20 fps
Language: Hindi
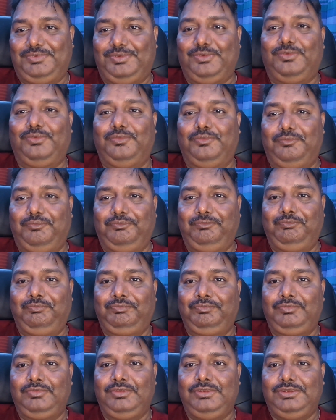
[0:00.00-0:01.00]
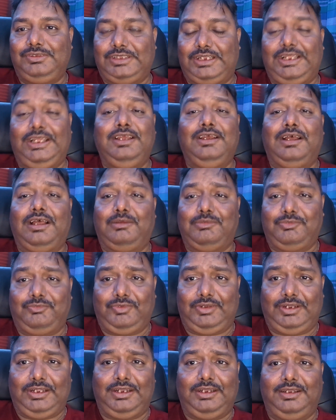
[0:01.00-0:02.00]
तो चलिए अभी
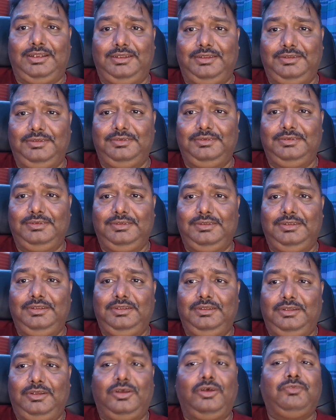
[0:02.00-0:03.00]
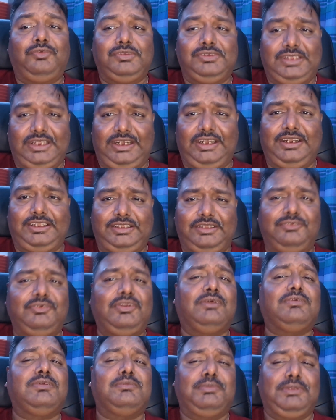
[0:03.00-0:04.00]
फिलहाल ऑफिस जारी रखते
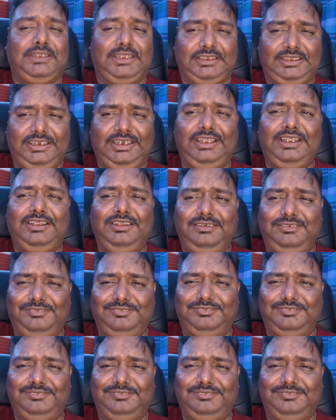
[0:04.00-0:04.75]
फिर आपसे बतियाते रहेंगे